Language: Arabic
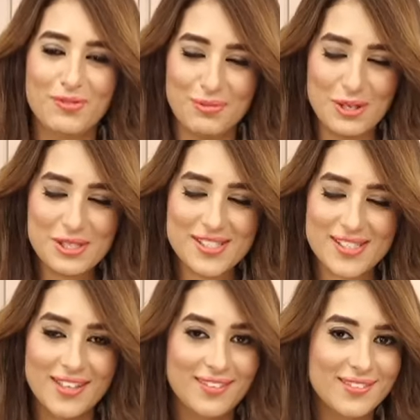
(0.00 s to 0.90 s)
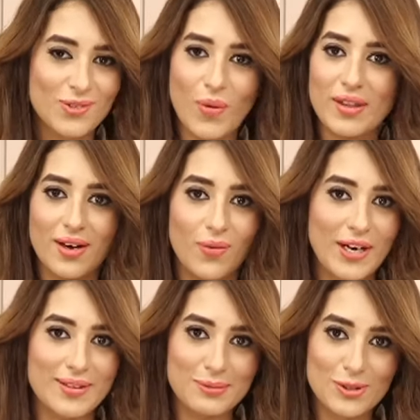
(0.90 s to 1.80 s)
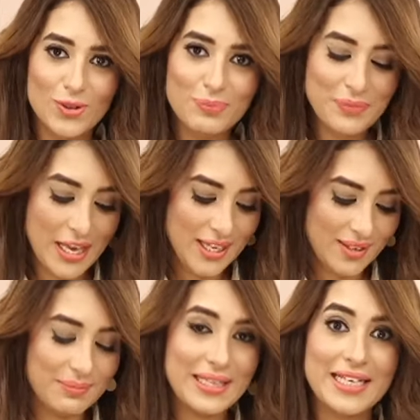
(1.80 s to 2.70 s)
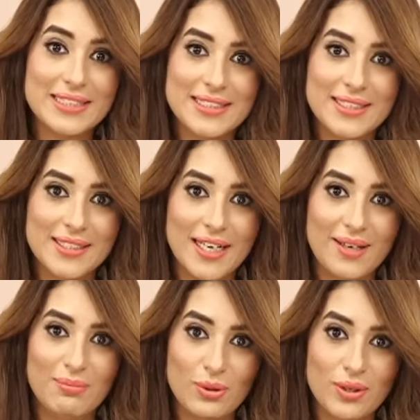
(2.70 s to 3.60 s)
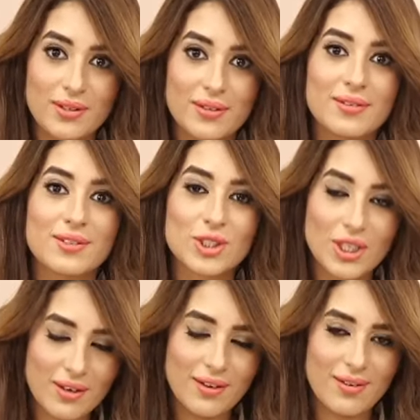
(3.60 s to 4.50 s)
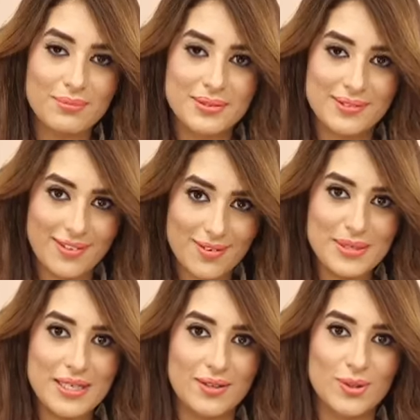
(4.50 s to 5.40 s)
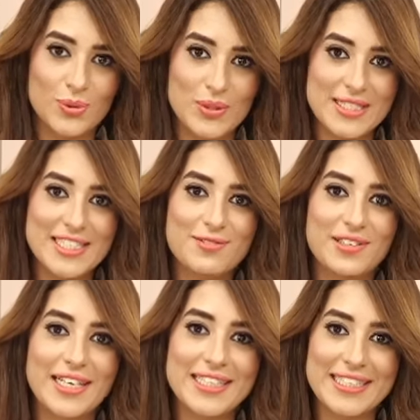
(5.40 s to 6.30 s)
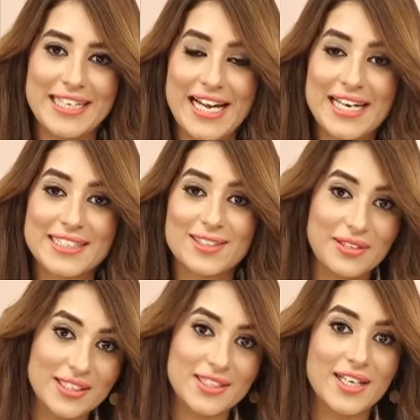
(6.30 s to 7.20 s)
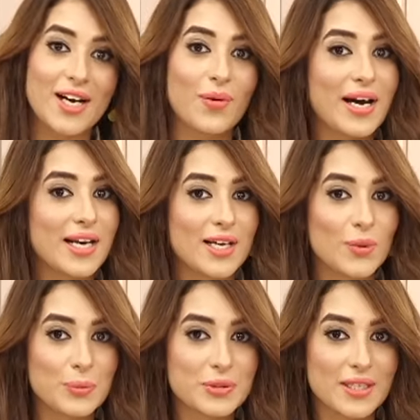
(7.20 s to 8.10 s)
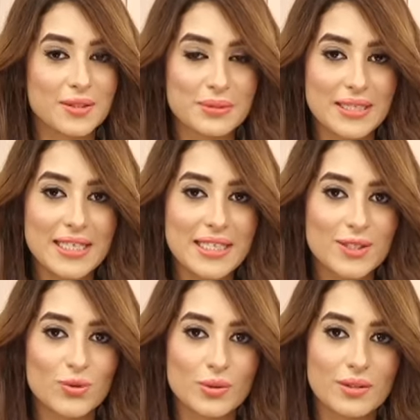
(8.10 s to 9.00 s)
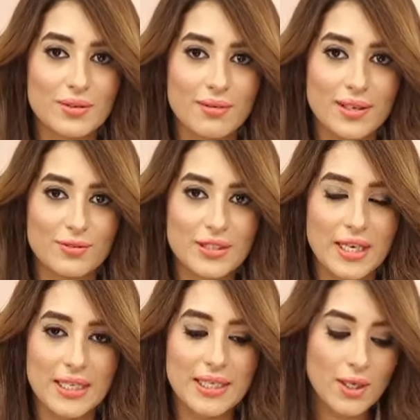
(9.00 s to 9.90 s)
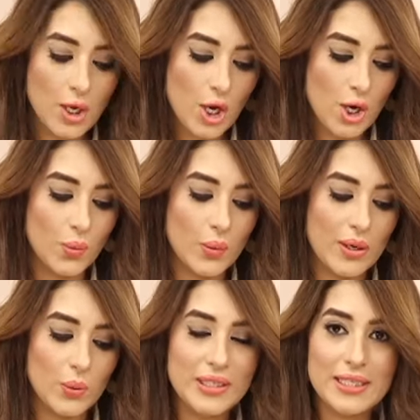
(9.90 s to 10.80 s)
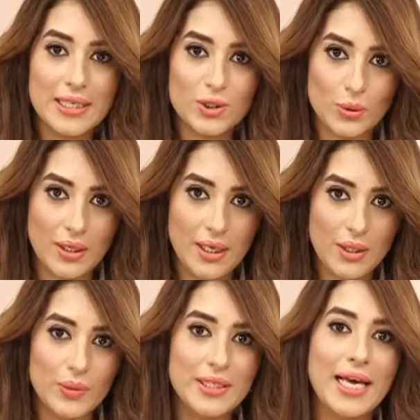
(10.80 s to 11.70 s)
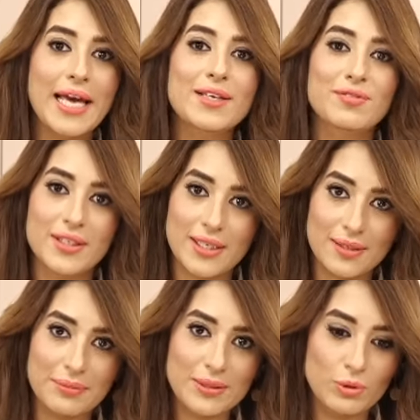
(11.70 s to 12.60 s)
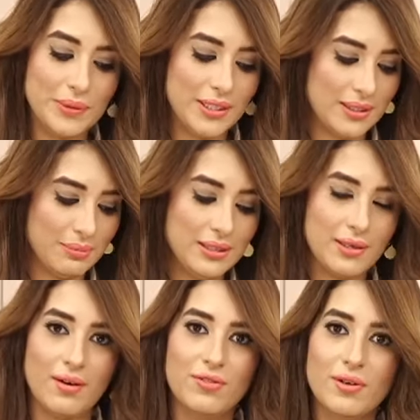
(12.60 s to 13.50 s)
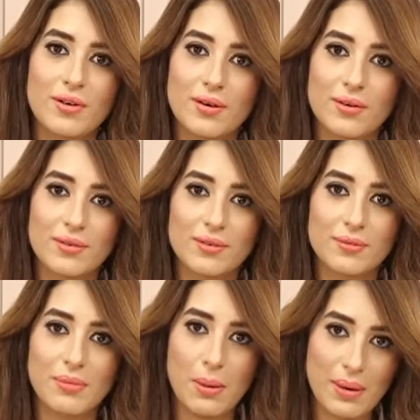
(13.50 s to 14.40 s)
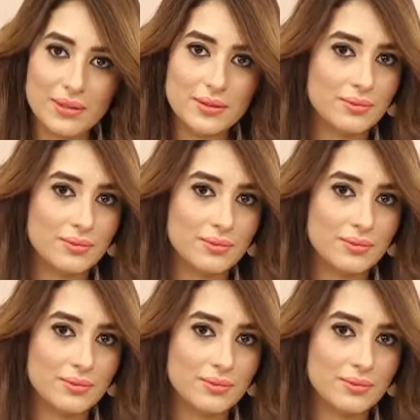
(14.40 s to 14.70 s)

في مصر وانا واحده منهم من عندي احب اقول لك ان شاء الله يا رب تجربيها وتديني فكرتك على صفحتنا او على الويب سايت بتاعنا تقولي لي رايك فيها ايه ولو ليكي اي سؤال لو ليكي اي فكره كمان ممكن نتبادل الافكار آه، مع بعض